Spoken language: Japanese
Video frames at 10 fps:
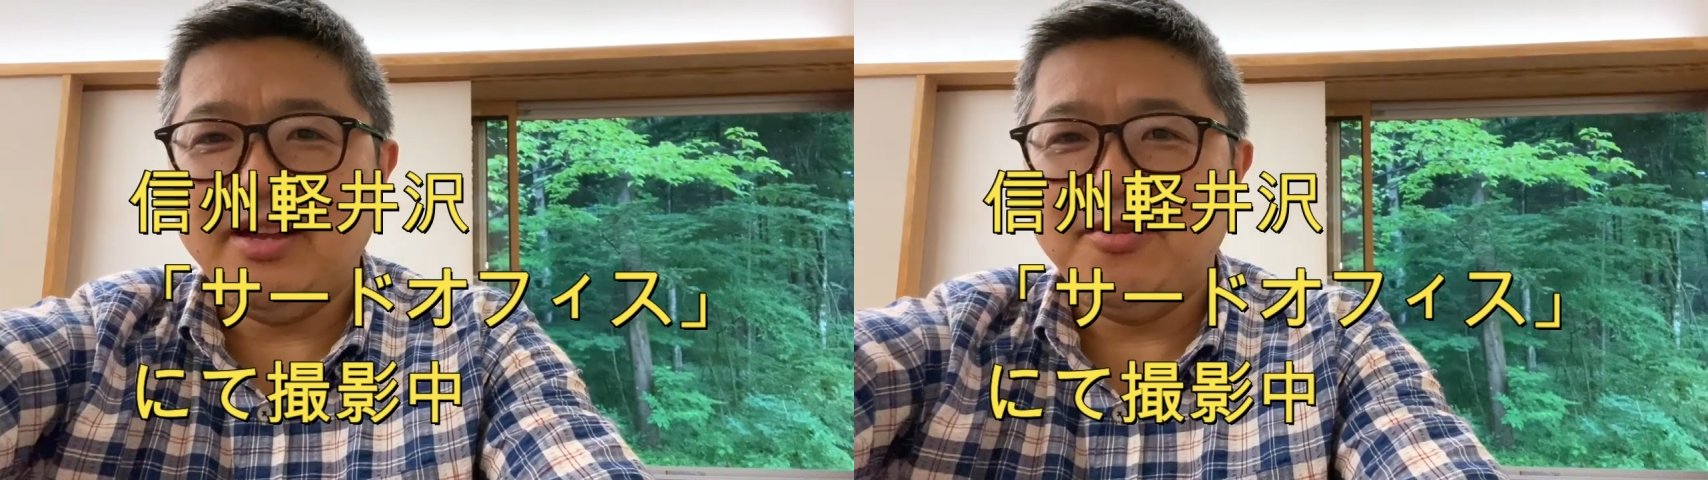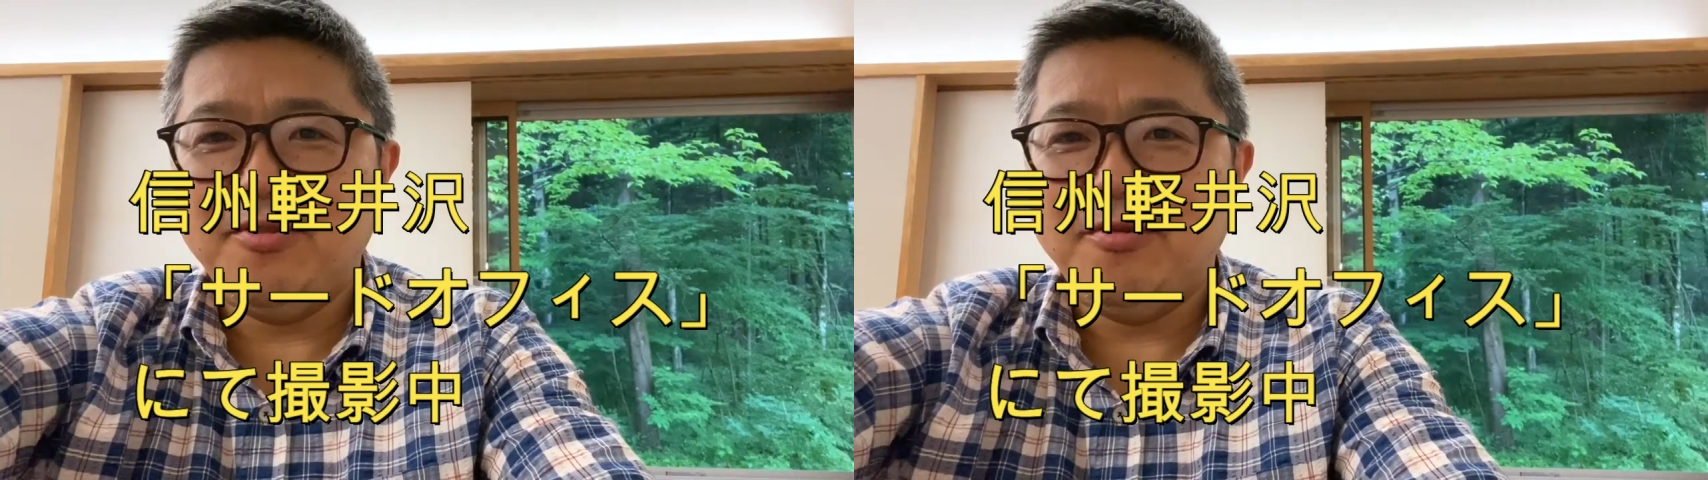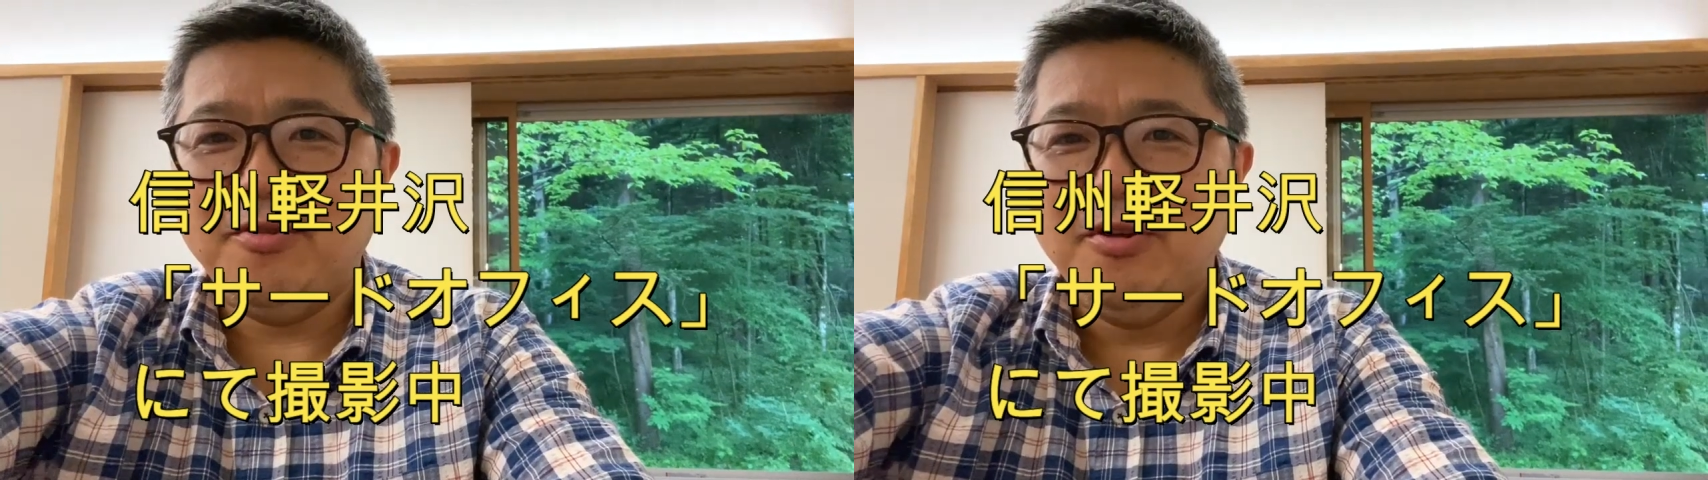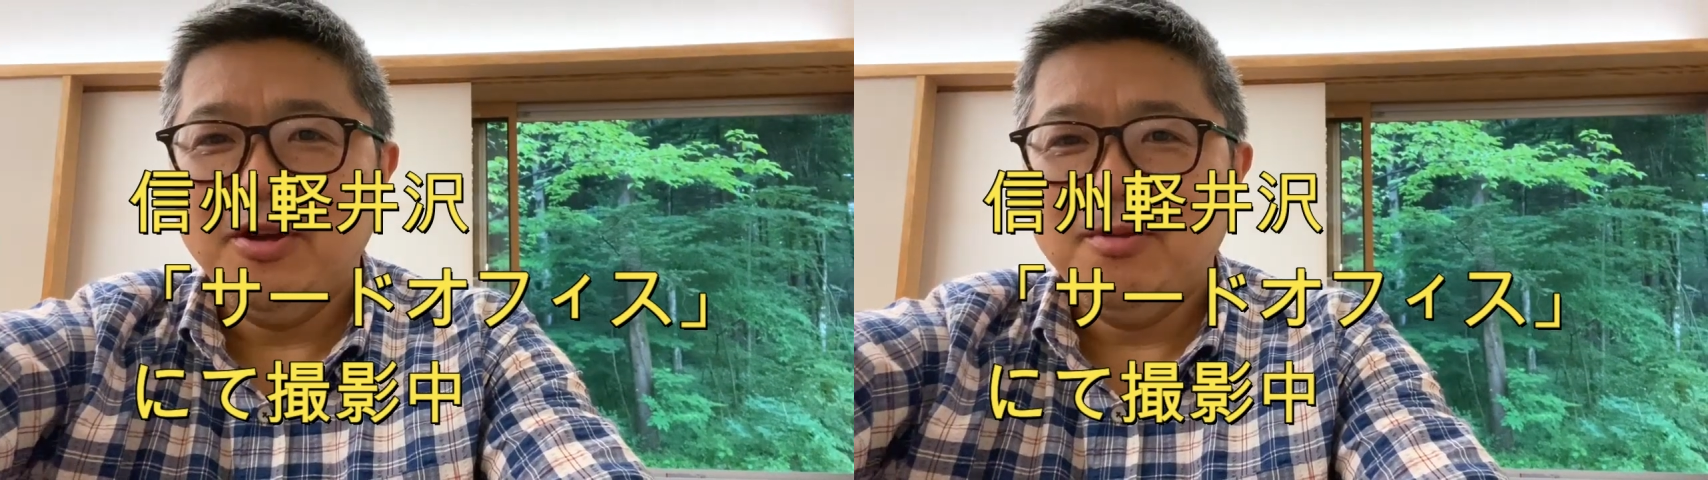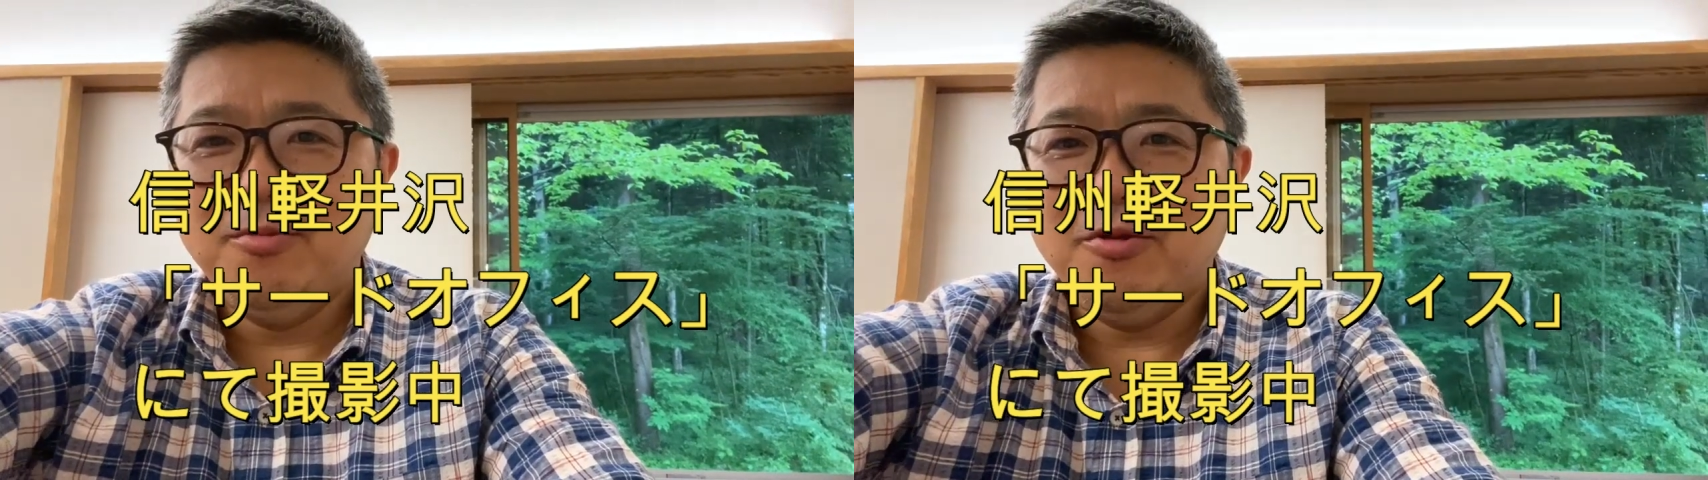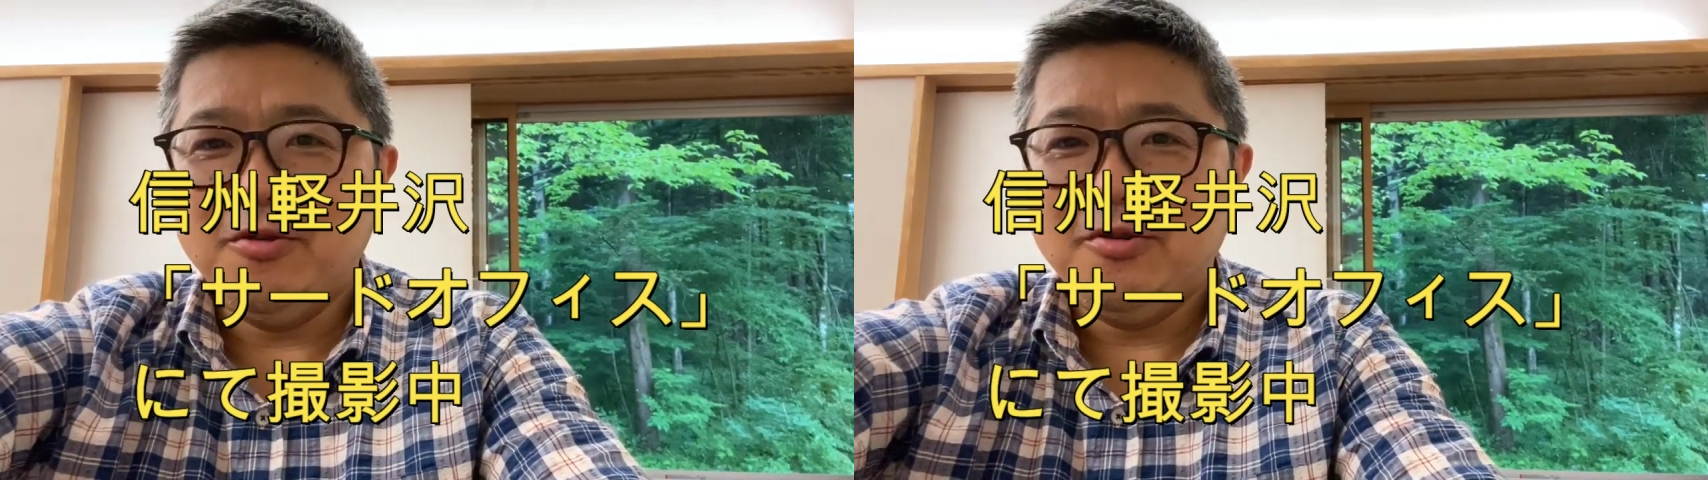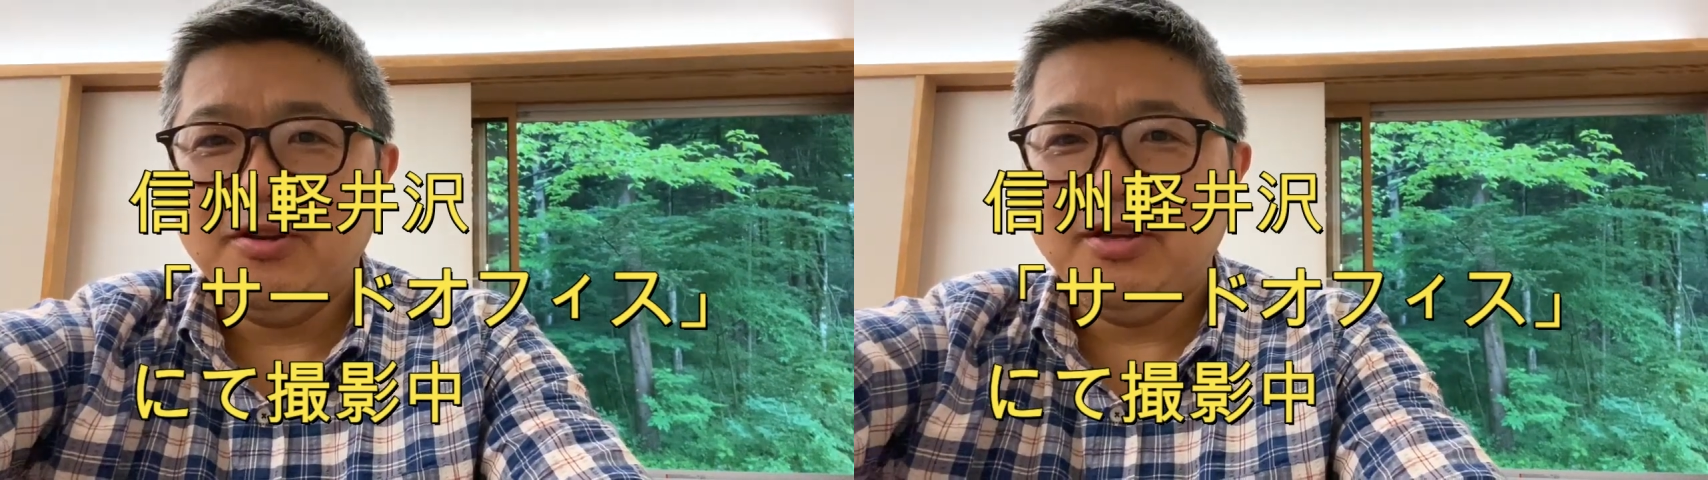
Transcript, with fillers: あのー、も